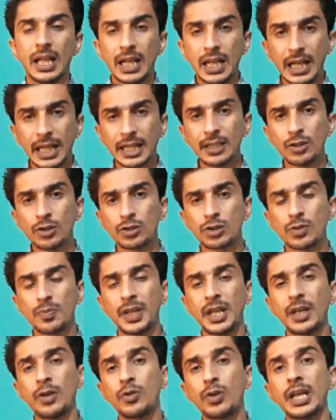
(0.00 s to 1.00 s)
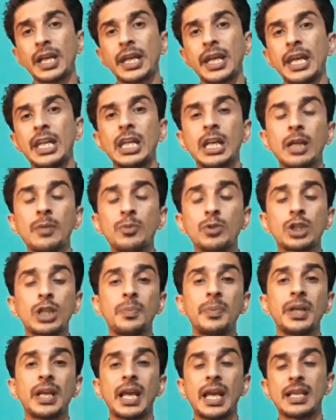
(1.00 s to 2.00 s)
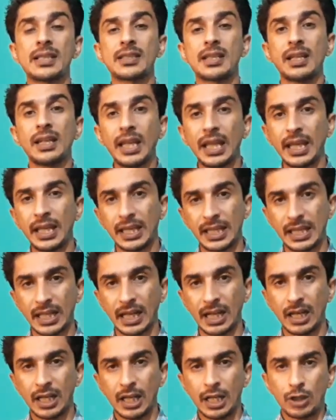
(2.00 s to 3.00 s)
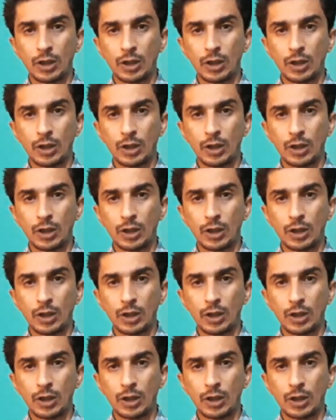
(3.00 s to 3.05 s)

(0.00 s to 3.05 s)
लेकिन दोस्तों मैंने उनके कहने के मुताबिक ऐसा नहीं किया